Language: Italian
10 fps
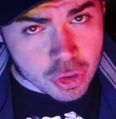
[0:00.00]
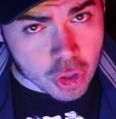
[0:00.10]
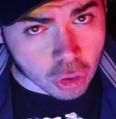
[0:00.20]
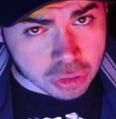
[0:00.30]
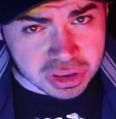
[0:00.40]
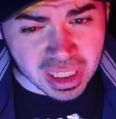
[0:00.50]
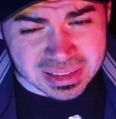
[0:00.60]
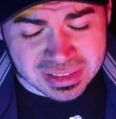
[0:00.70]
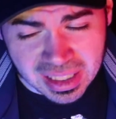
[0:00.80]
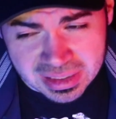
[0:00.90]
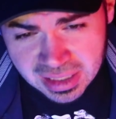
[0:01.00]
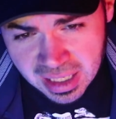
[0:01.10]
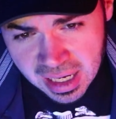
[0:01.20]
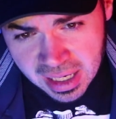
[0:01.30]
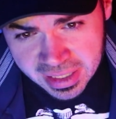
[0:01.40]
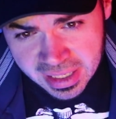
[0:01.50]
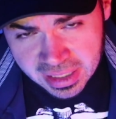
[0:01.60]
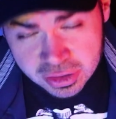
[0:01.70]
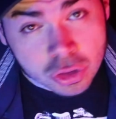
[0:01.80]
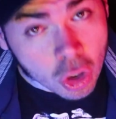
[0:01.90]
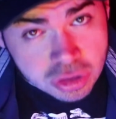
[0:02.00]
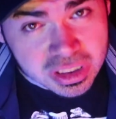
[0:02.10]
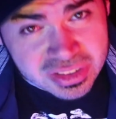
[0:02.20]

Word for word: Non ti azzardare! Non ti